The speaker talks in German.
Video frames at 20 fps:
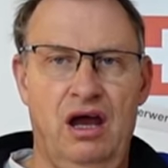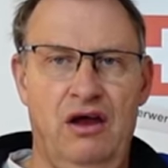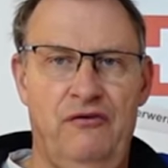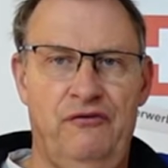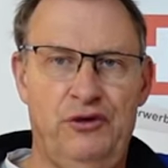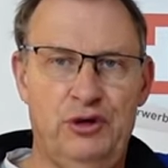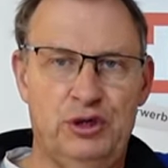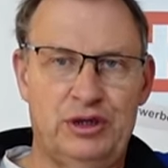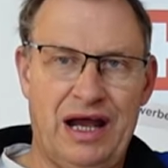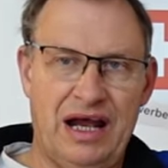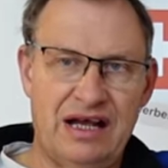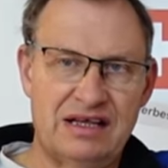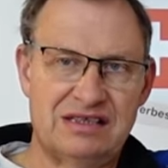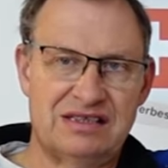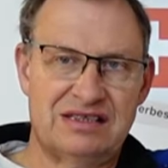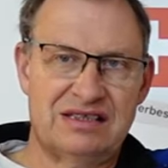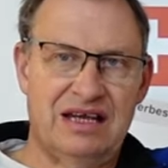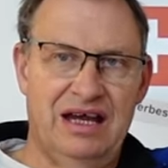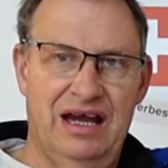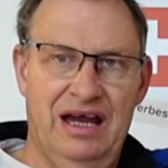Für
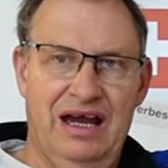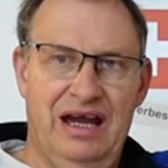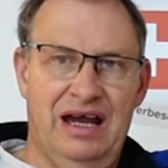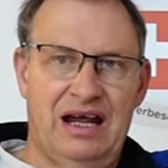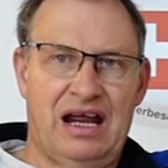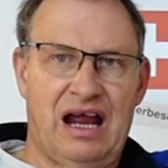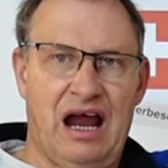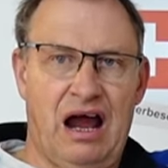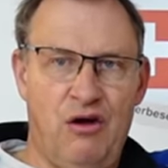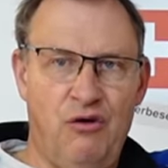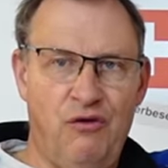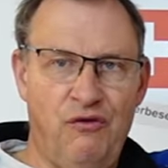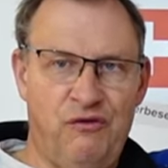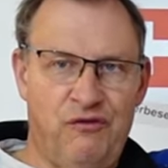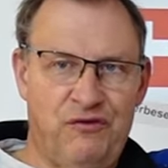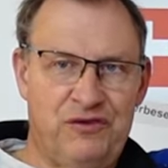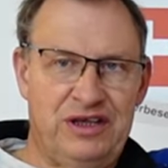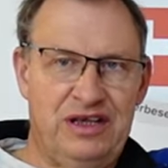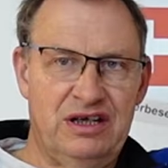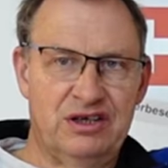das
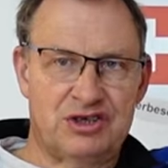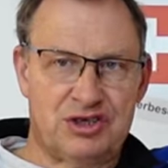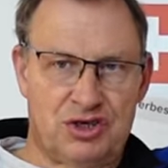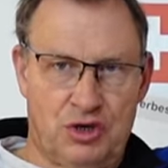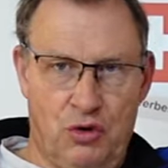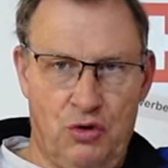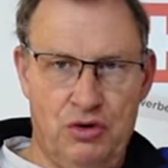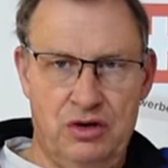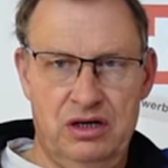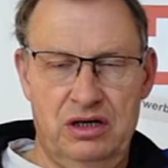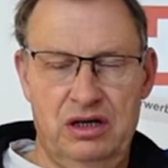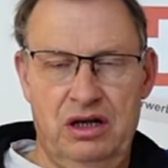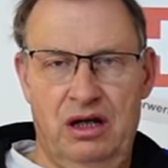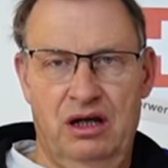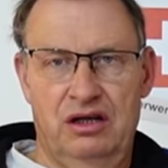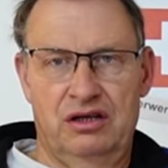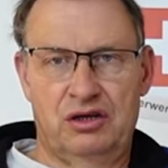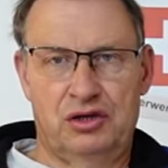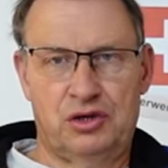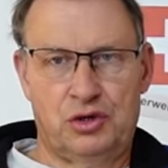kauft ihr schon
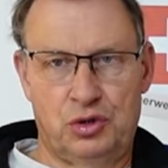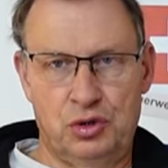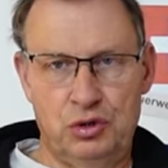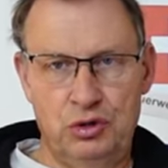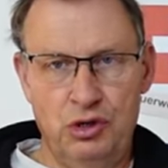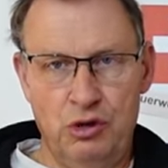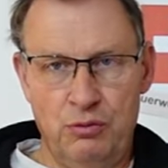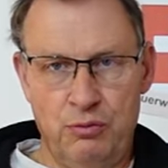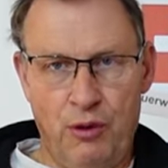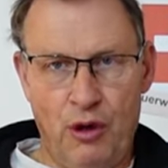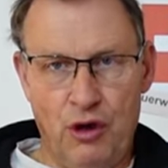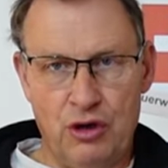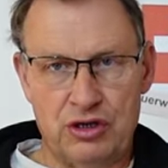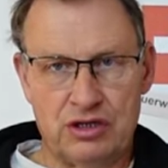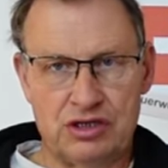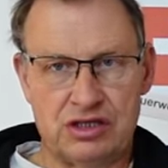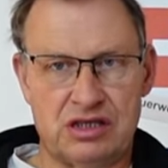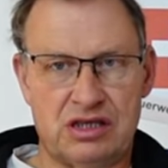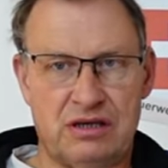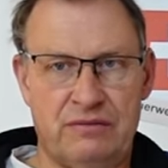eine
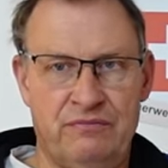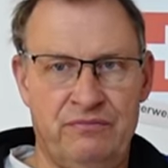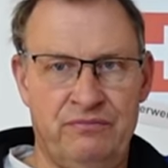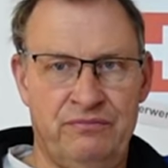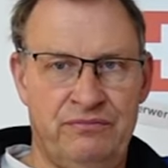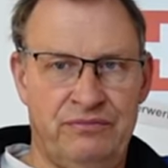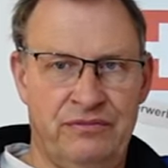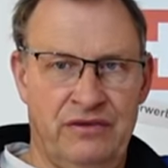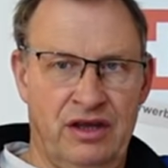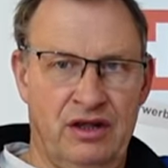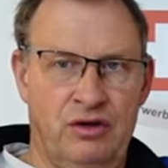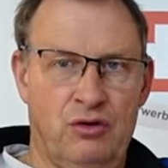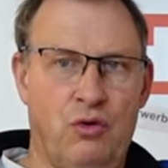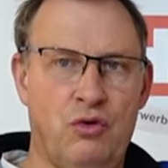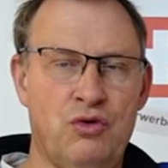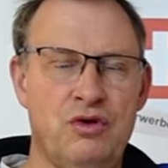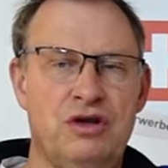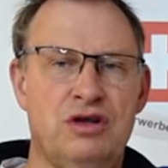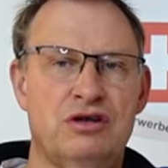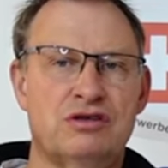Kühlbox
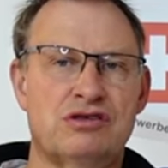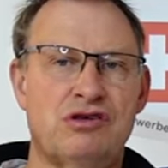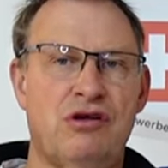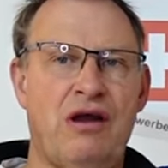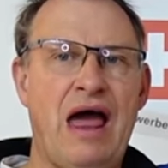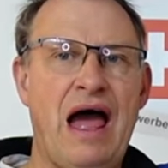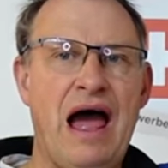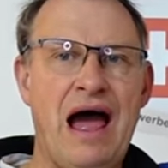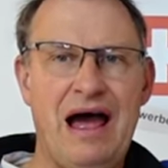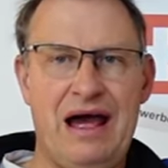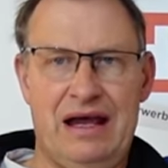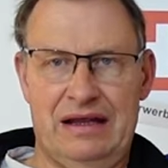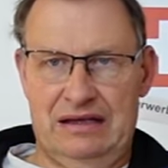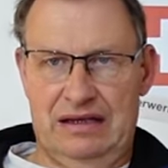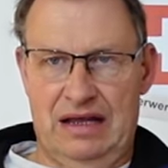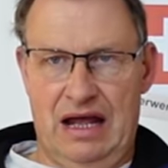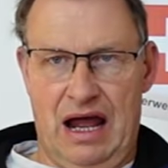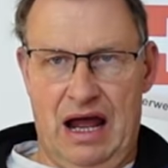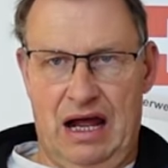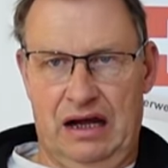und eine
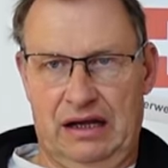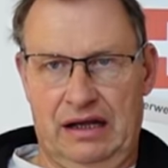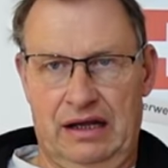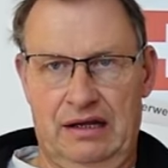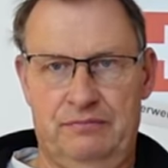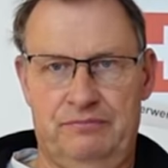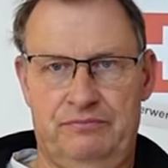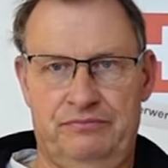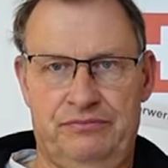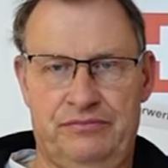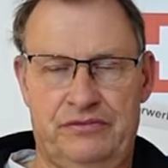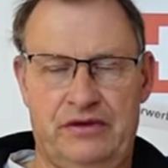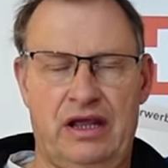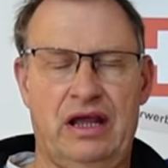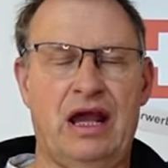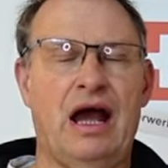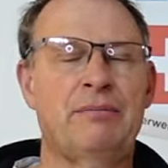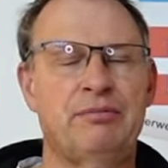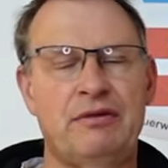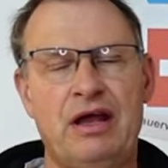Solaranlage.
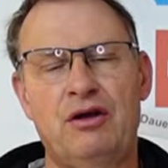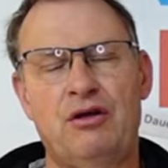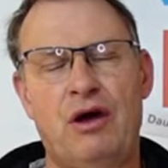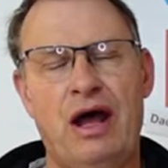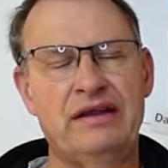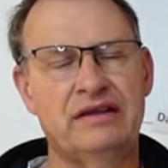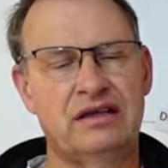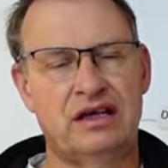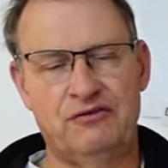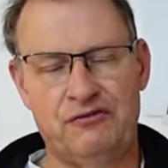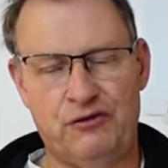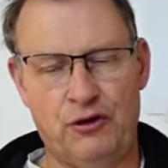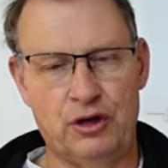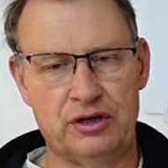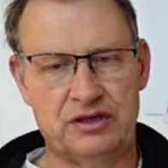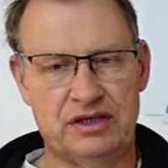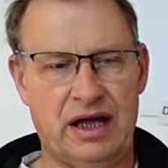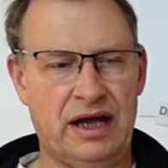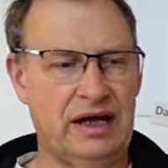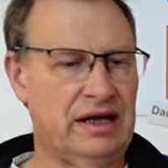Ihr habt da noch andere
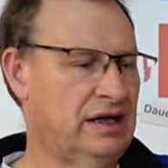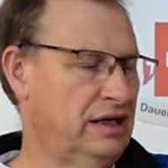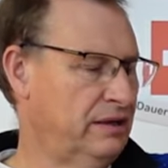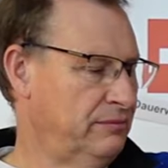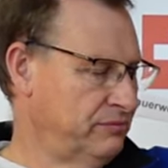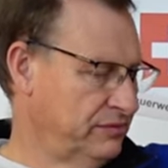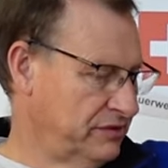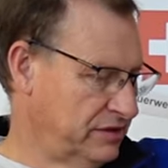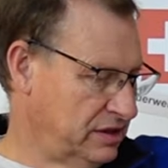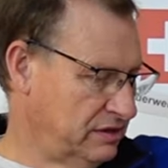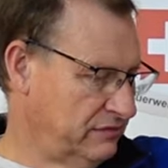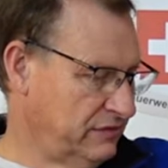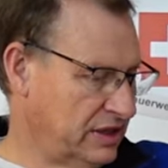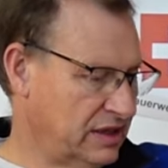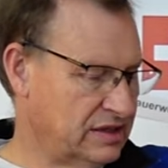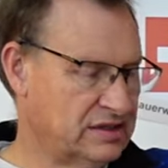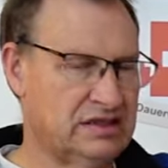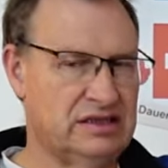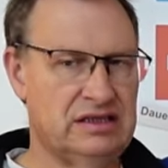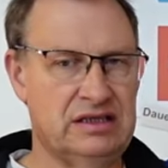Vorteile, die wir
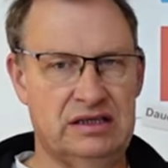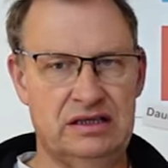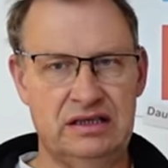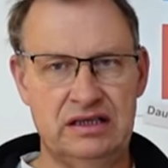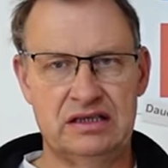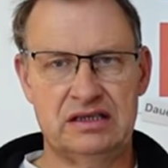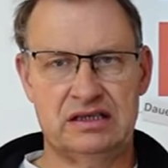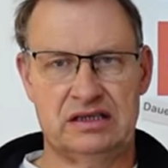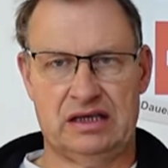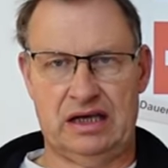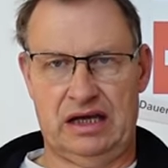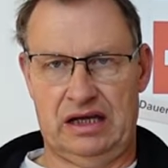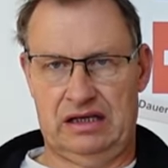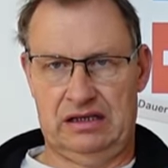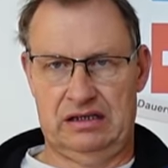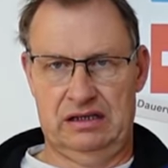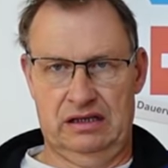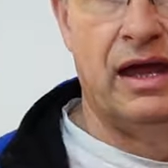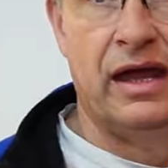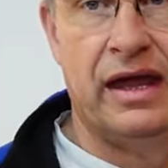jetzt hier nicht
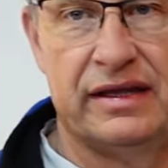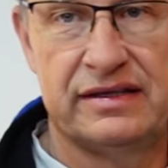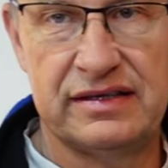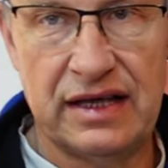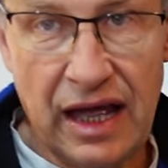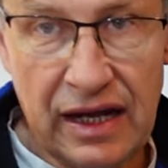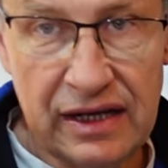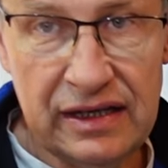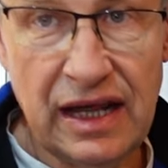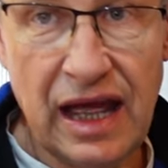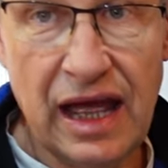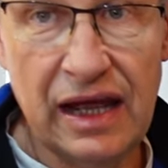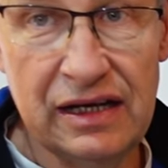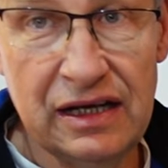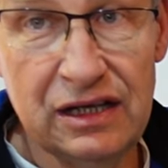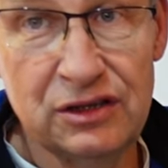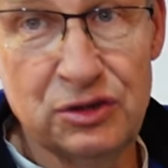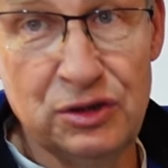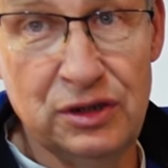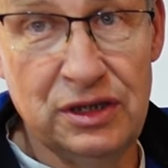rechnen. Jetzt sagen die einen
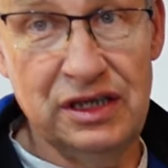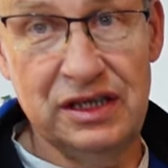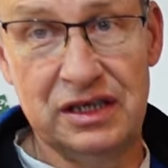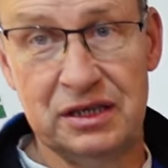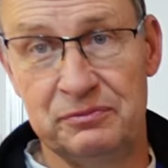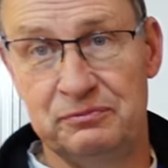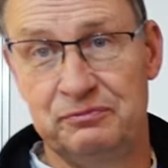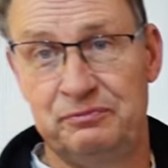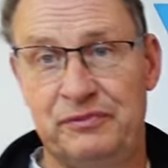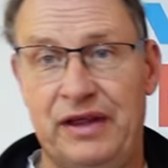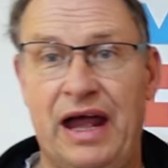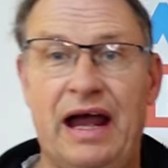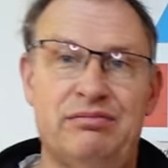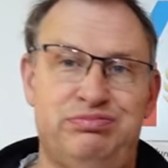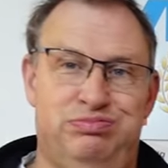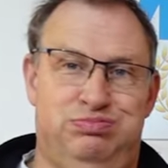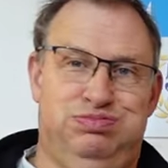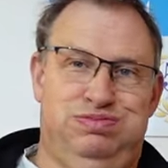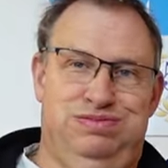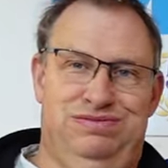natürlich, ja,
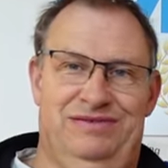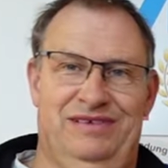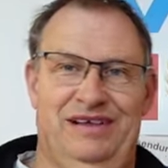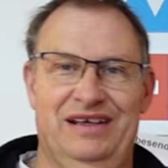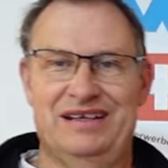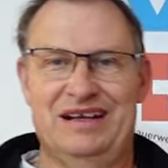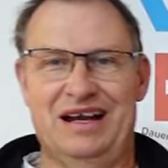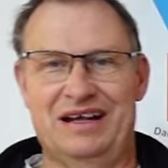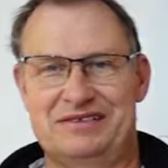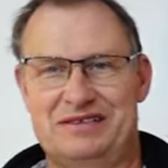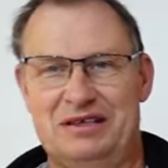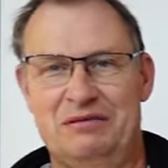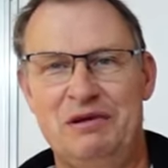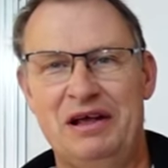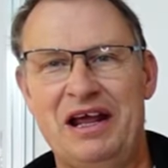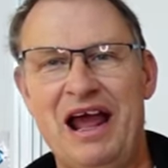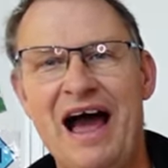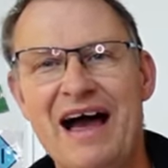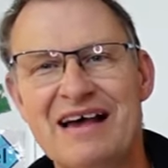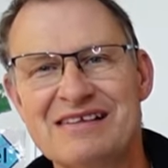ich lasse die
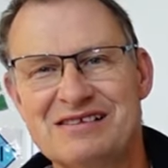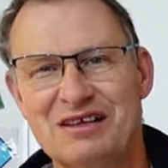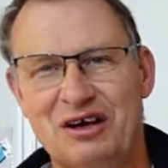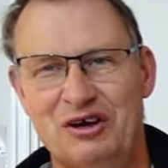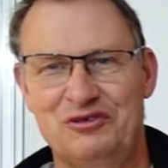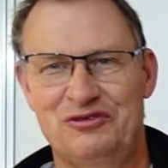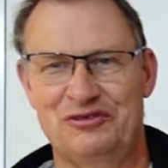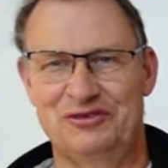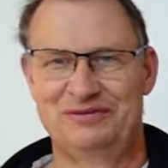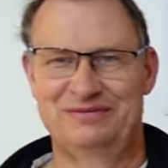mit Gas laufen.